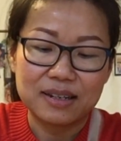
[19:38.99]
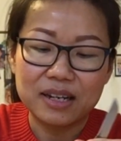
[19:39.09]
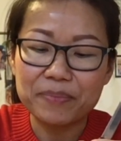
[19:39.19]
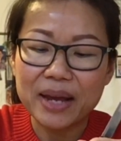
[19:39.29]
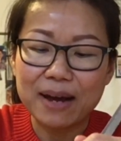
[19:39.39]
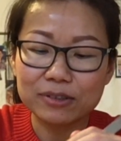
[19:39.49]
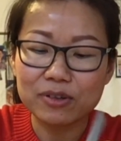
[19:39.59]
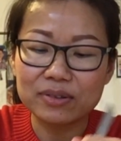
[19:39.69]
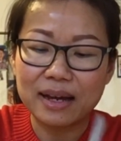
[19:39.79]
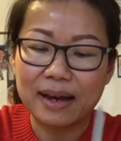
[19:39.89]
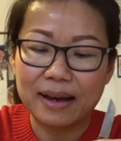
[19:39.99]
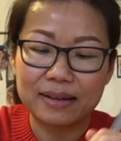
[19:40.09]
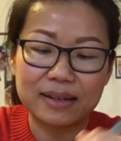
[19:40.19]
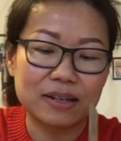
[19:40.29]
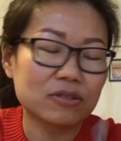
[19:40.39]
เล็บยาวก็ต้องสะอาด
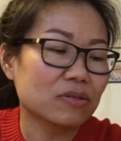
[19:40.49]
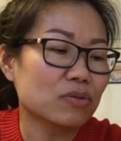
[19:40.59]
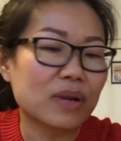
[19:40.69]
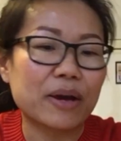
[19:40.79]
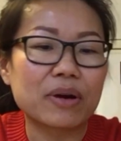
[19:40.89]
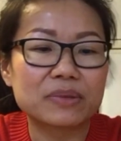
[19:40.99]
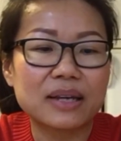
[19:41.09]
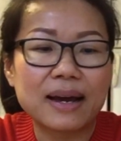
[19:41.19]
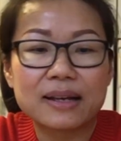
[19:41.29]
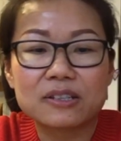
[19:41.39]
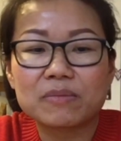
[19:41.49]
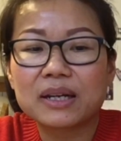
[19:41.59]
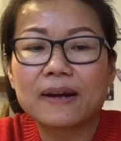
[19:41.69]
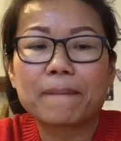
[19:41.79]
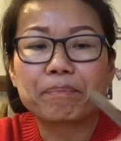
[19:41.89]
นะ ก็ต้องดูแลความสะอาดใช่ไหม
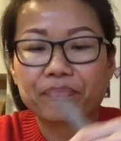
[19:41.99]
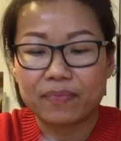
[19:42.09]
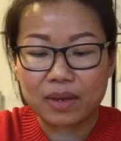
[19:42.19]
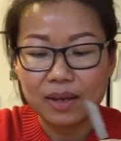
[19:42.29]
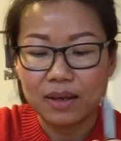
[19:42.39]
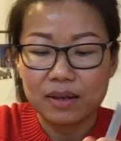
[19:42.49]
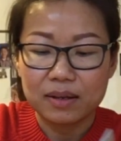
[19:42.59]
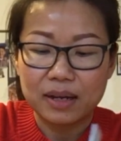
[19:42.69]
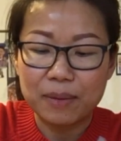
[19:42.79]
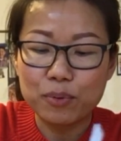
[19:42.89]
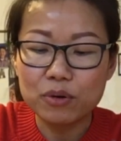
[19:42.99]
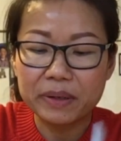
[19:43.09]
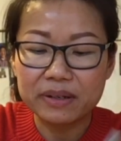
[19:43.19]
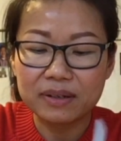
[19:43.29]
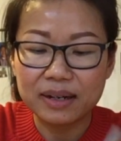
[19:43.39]
คะอ่ะพูดไป
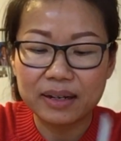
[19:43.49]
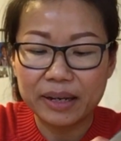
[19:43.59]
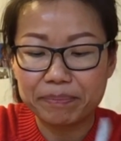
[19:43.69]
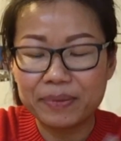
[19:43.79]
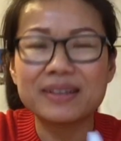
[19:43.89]
ถึงเรื่องเล็บ